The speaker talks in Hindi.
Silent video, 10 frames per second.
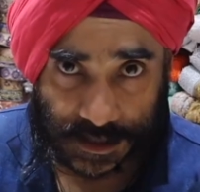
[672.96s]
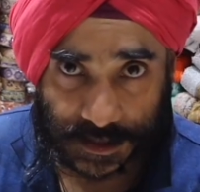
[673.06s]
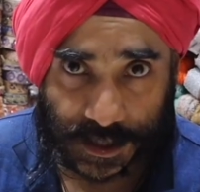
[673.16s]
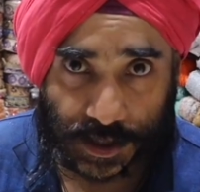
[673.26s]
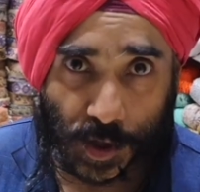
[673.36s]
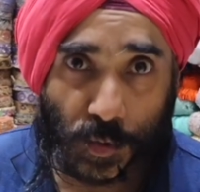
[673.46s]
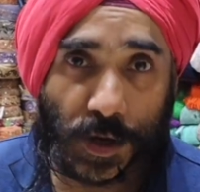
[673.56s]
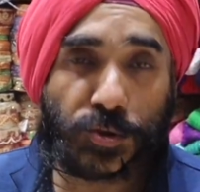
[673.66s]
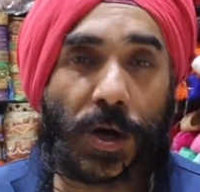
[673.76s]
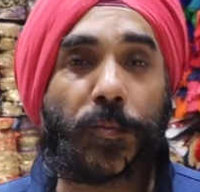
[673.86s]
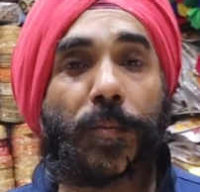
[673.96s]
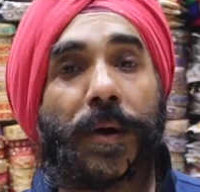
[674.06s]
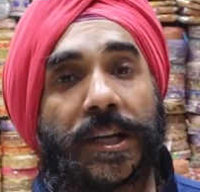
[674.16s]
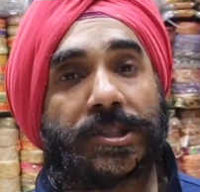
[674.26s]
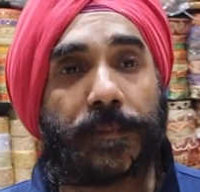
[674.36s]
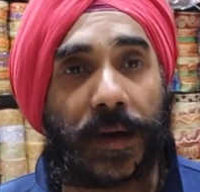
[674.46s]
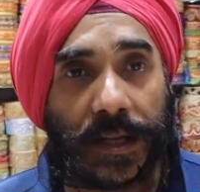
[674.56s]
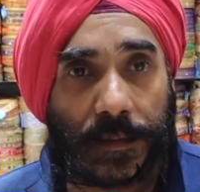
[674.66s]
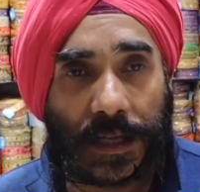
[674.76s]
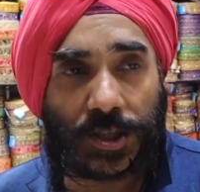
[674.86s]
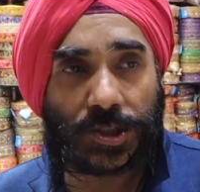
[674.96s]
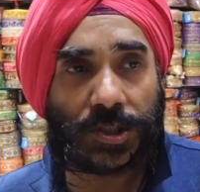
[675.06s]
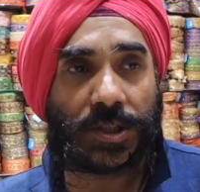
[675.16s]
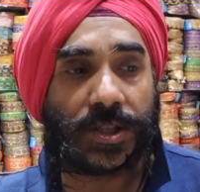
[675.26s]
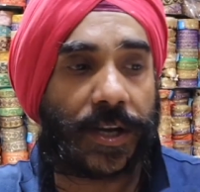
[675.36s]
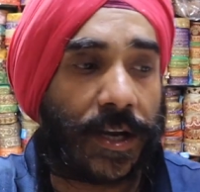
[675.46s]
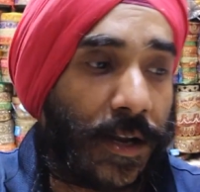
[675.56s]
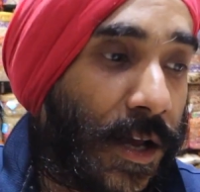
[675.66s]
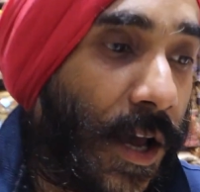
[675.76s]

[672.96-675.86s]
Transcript: देता ही जाऊंगा जो आपको भारी से भारी माल अच्छे से अच्छे रेट